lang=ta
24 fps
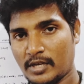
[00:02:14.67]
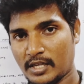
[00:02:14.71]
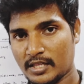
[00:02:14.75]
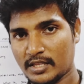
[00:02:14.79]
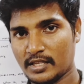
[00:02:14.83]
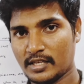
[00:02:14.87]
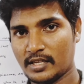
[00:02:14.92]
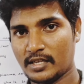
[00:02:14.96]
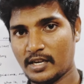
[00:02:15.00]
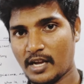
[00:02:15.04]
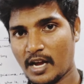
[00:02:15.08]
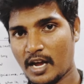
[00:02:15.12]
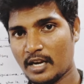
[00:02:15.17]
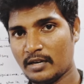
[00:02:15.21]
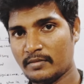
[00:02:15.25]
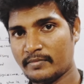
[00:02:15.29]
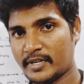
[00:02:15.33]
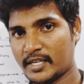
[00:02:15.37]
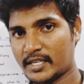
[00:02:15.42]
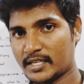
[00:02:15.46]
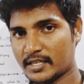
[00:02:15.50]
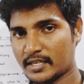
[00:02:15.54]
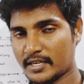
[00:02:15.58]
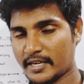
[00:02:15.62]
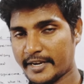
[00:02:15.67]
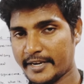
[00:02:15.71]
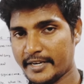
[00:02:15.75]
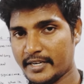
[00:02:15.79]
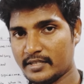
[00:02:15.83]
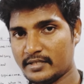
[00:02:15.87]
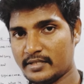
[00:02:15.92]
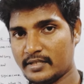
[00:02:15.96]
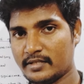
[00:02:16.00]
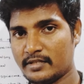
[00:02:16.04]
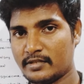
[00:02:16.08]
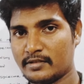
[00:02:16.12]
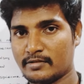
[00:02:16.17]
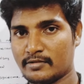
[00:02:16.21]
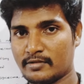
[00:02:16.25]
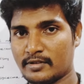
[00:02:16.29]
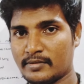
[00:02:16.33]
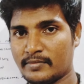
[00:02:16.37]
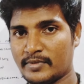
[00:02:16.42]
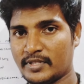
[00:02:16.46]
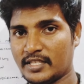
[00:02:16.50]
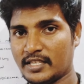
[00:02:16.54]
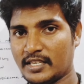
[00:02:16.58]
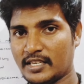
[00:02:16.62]
அந்த நாலு மார்க் நைன்டி சிக்ஸ்
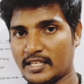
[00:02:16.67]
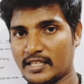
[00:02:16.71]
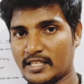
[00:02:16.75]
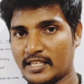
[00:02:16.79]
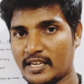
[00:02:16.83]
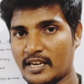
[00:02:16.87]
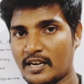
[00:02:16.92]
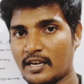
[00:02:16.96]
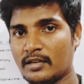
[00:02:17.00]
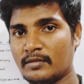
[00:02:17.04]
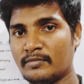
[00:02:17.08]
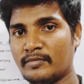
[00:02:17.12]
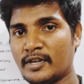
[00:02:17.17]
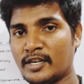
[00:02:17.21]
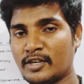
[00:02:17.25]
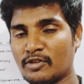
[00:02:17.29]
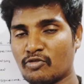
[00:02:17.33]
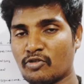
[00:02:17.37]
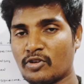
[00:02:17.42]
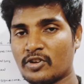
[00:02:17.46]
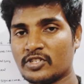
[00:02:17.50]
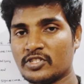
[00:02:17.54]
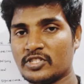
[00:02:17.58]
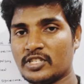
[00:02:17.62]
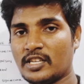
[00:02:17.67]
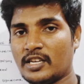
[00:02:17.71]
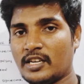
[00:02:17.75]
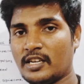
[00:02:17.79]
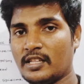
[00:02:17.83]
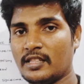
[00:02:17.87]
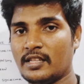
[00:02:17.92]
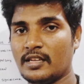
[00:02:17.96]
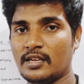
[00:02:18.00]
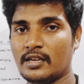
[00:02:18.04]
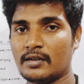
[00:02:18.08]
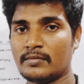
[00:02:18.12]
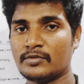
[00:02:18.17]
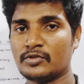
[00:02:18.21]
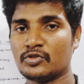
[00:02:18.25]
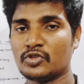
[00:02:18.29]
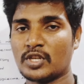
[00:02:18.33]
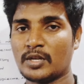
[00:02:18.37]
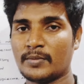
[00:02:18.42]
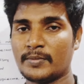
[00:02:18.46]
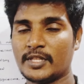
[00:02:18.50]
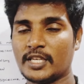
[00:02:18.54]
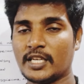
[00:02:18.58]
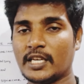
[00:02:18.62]
சொன்ன பார்த்தீங்கன்னா அந்த நாலு மார்க் குறைஞ்சது எது அப்படின்னு
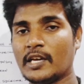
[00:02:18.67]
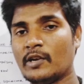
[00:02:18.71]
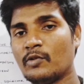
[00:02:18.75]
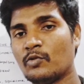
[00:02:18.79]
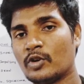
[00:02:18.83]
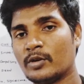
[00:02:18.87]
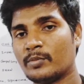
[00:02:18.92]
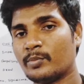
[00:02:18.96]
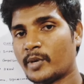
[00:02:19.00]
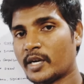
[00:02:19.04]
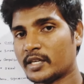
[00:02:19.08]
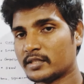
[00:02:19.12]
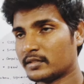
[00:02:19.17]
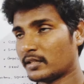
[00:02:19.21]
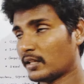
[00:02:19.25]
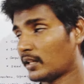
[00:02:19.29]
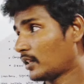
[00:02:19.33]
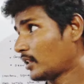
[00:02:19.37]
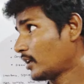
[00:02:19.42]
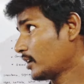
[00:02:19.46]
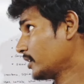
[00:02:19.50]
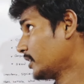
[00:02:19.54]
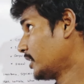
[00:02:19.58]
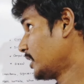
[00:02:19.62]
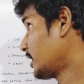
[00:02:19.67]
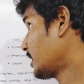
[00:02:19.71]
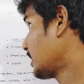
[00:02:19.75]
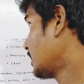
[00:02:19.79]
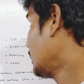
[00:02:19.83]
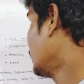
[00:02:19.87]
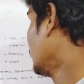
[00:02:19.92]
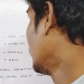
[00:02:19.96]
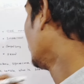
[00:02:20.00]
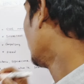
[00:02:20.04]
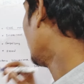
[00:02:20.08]
சொல்லி பார்த்தீங்கன்னா ஒன் மார்க்ஸ் தான் ஏன்னா